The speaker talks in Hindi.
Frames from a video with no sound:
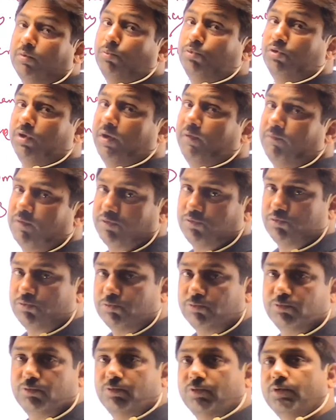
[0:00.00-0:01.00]
समुद्री
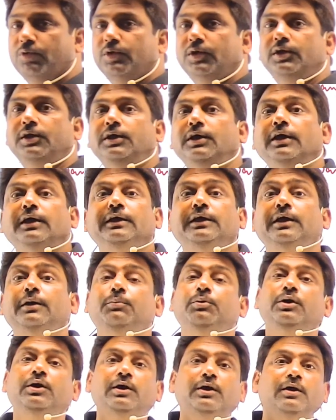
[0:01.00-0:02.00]
बिच्छू
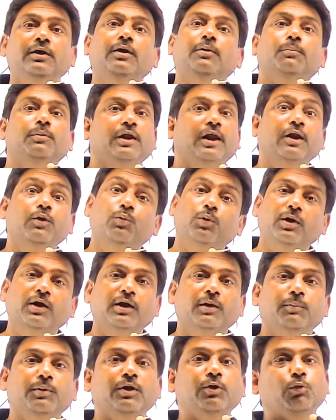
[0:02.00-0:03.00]
ये भी मेराइन
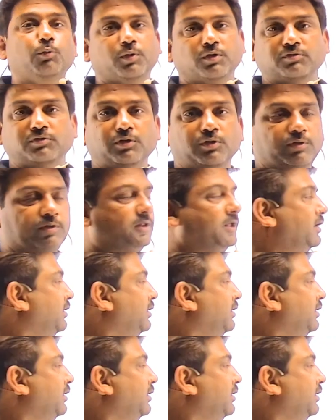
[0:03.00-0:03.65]
वाटर में उपस्थित